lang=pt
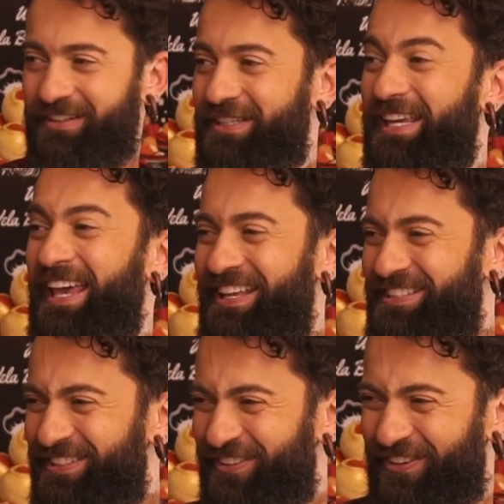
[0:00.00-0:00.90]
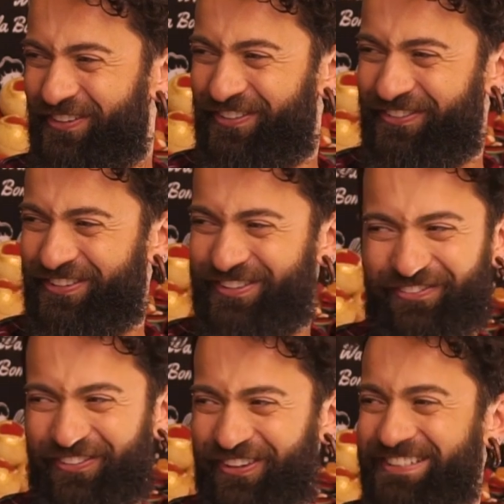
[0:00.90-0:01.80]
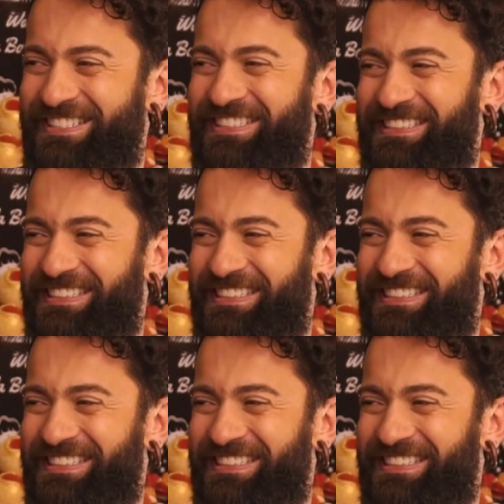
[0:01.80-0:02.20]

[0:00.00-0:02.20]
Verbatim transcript: e quente no corpo da pessoa, pode?